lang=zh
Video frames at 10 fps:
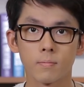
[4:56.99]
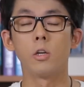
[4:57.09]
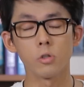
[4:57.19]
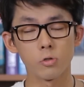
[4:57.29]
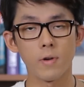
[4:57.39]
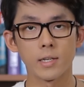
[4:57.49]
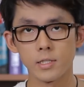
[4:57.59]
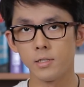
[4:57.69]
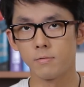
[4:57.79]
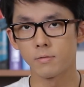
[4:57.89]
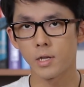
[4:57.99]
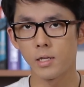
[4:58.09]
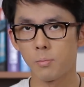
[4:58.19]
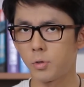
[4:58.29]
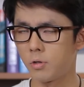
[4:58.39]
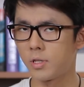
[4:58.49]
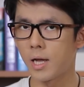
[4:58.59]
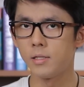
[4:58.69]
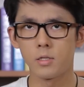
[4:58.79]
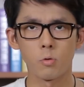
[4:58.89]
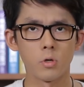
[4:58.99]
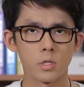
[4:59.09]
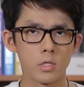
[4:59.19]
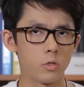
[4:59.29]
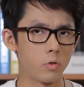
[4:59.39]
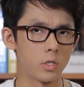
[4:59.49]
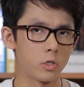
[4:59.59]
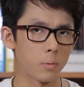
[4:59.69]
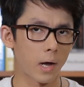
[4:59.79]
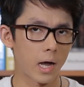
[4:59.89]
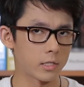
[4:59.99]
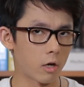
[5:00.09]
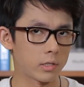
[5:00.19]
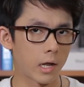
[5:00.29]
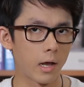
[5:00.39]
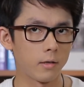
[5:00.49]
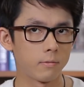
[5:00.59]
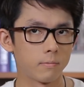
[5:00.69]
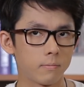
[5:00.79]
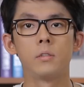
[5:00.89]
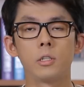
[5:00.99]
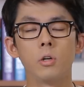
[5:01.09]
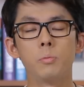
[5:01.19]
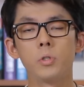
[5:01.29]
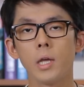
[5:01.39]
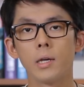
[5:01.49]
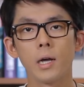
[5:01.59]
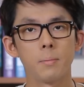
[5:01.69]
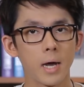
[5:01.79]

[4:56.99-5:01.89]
有种做法是看到不懂的单词或者是句子就把它抄下来，结果一部电影看了